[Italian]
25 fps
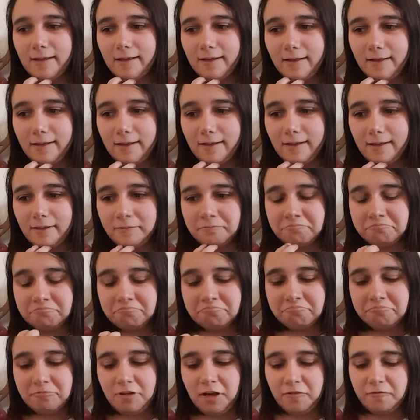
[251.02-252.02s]

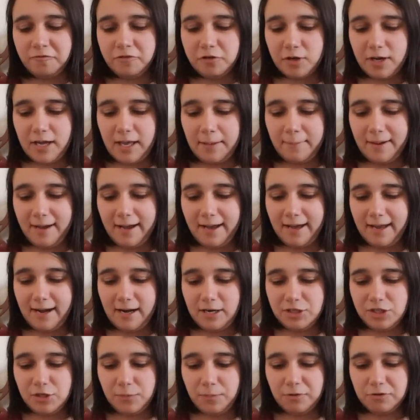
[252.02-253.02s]
Um, ovvio che
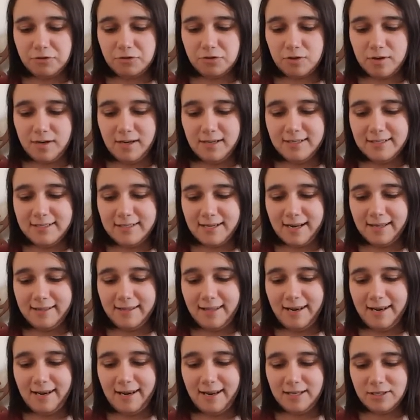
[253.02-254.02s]
magari ci possono essere
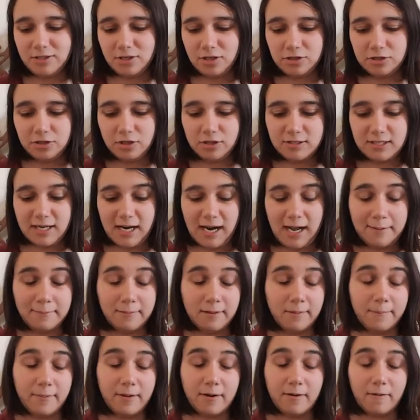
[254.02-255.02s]
delle
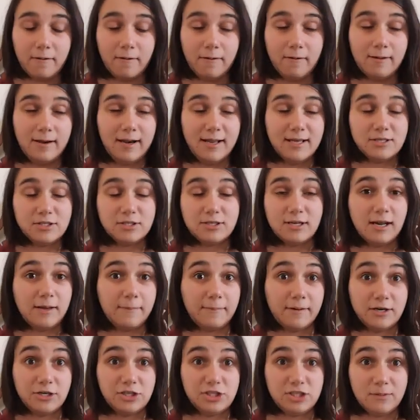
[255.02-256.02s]
sottotrame, però la storia
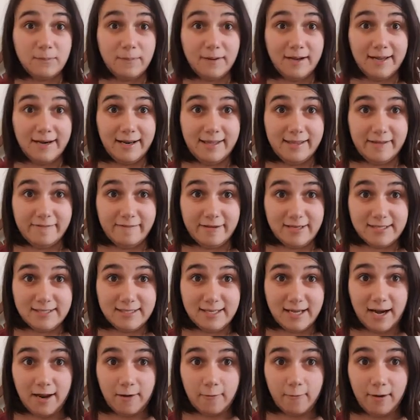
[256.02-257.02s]
principale deve
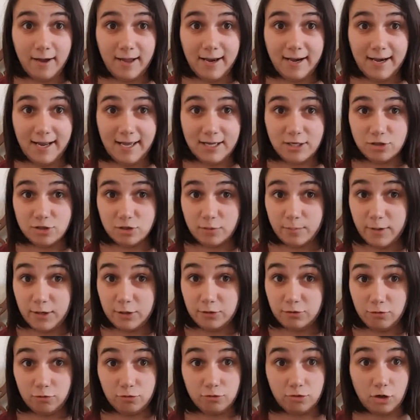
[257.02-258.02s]
essere quella e
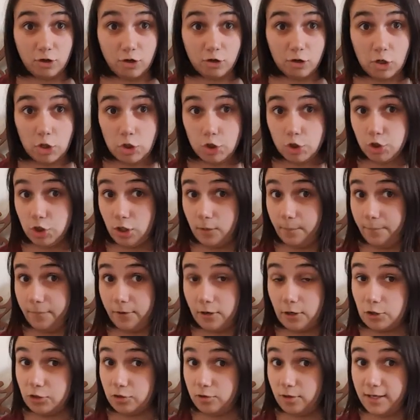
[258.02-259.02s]
soprattutto io non
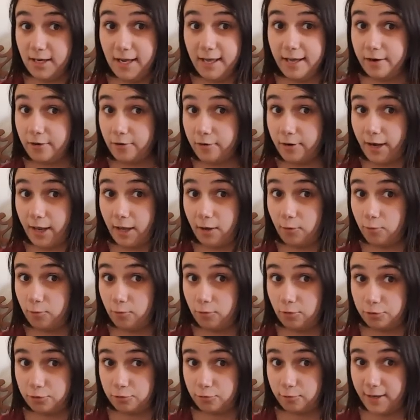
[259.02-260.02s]
sopporto gli errori
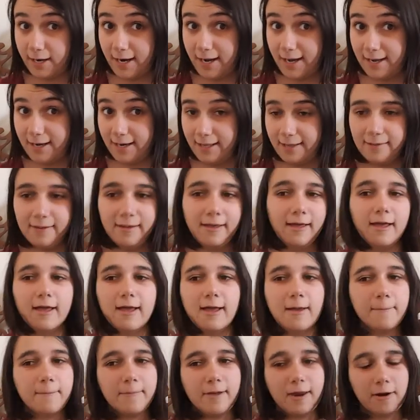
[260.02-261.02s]
culturali.
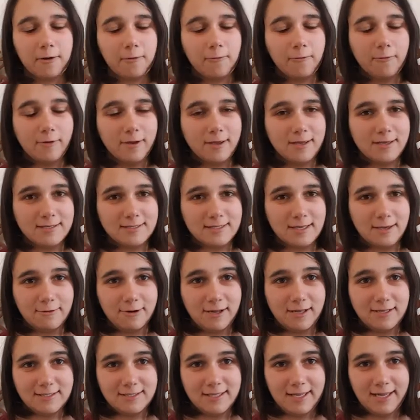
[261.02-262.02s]
Per cui se
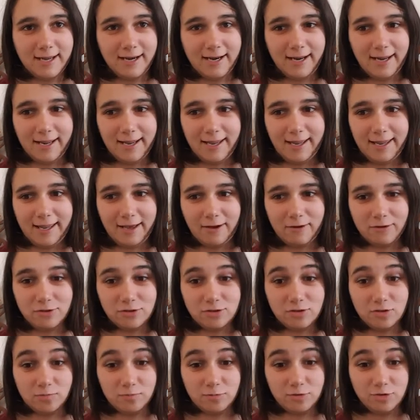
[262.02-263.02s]
una serie
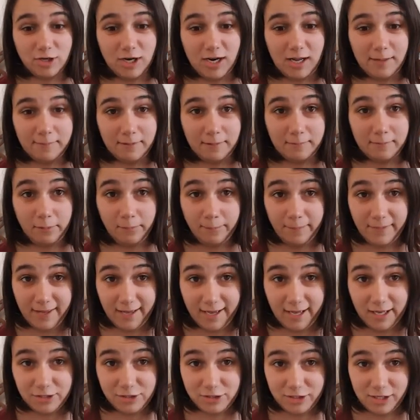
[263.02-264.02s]
costume drama mi
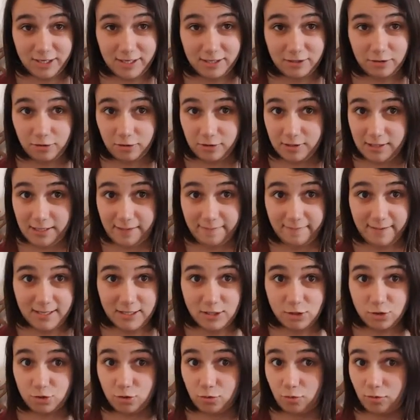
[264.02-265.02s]
piace, non deve
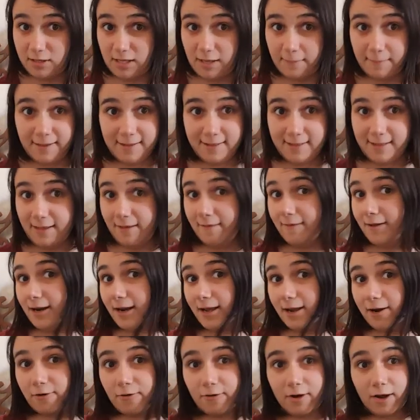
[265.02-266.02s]
assolutamente
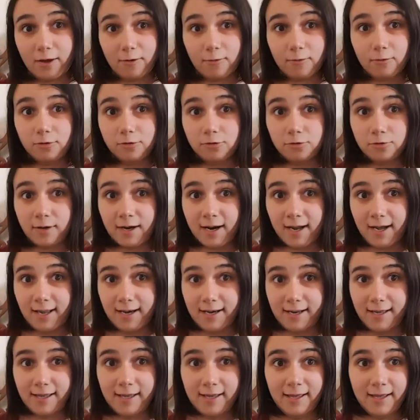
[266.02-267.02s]
avere errori
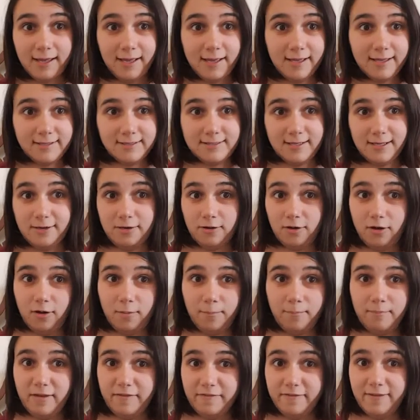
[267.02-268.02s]
culturali, se
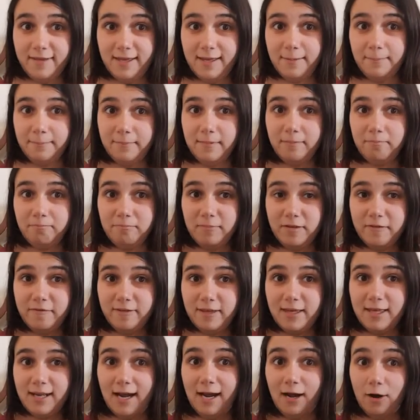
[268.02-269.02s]
no mi, vie- mi-, mi
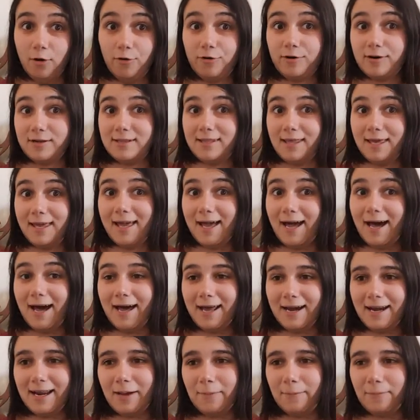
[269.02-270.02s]
viene
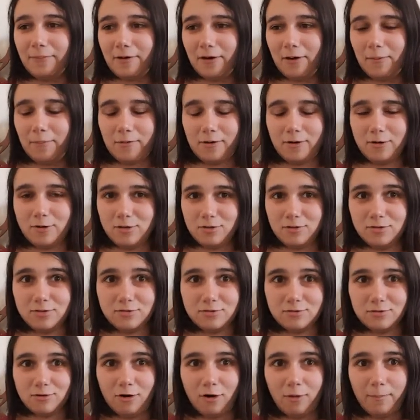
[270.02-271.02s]
l'orticaria proprio
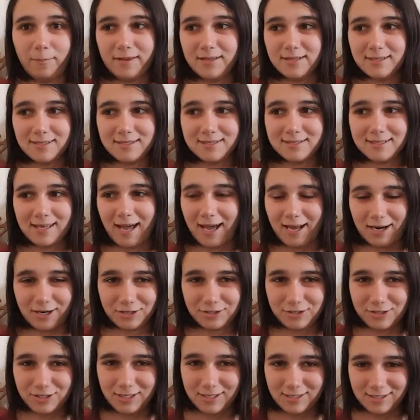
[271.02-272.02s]
solo
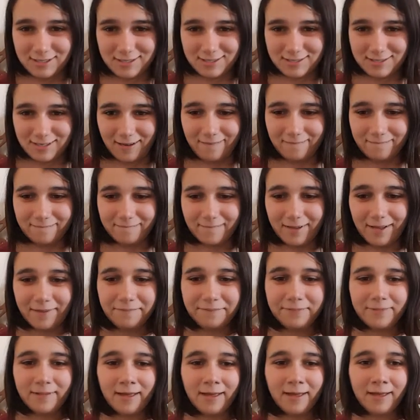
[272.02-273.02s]
pensarci,
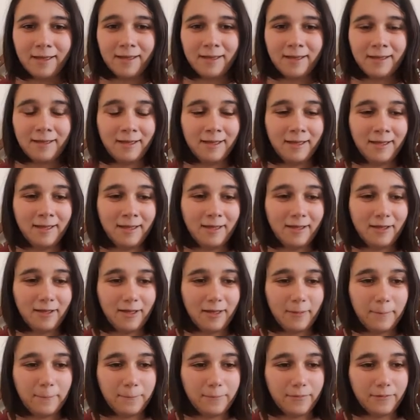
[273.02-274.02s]
insomma.
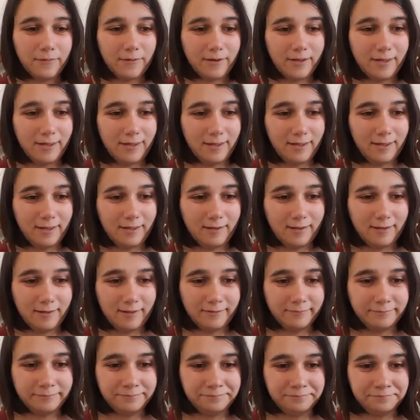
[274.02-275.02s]
E poi
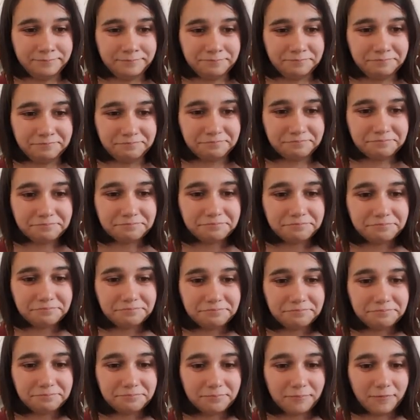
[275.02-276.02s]
um,
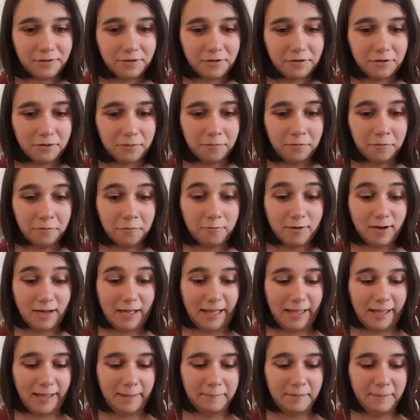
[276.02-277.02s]

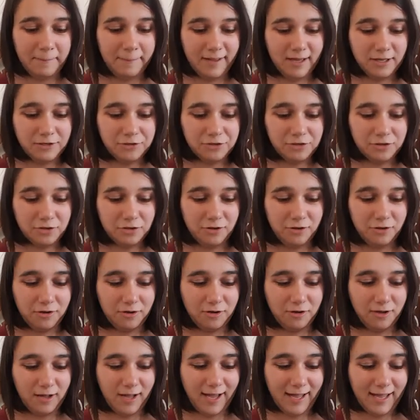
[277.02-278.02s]
Comunque mi
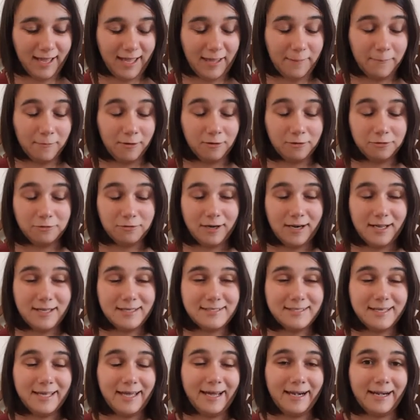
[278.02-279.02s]
piacciono anche molto le
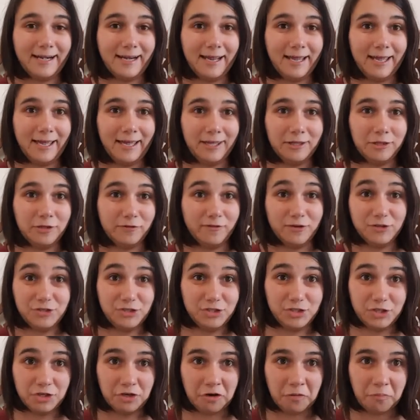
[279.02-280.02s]
serie dove
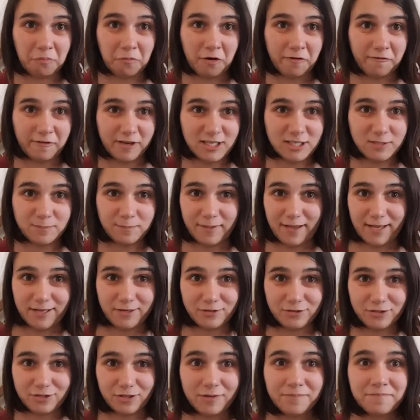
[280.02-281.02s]
ci si commuove
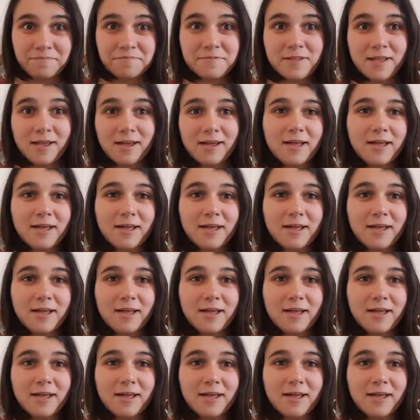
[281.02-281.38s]
spesso,